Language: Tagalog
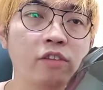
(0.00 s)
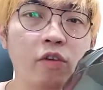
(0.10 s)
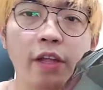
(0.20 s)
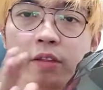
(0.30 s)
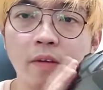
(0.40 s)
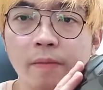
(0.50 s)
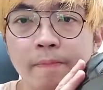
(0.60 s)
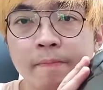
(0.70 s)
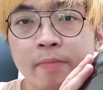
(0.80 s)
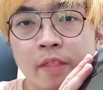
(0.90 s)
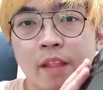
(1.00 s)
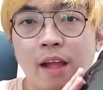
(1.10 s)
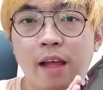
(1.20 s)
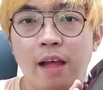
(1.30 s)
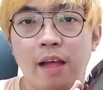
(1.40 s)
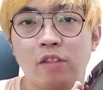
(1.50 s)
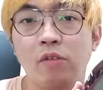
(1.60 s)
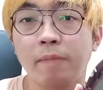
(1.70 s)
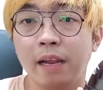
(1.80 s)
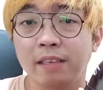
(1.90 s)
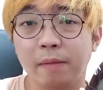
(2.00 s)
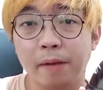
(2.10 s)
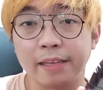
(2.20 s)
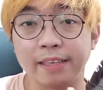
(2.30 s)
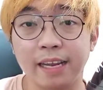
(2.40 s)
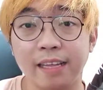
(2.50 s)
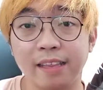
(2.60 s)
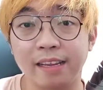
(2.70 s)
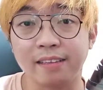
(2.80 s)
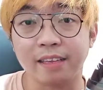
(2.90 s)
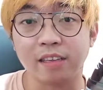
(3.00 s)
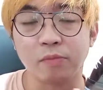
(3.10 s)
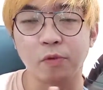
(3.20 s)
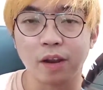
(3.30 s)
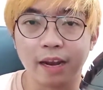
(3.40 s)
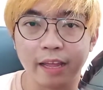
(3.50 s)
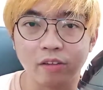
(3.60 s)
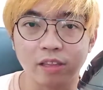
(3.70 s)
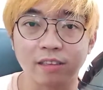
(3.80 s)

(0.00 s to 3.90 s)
So ito, uh, ah, doon pa lang sa price niya na 3.6, mura na yun.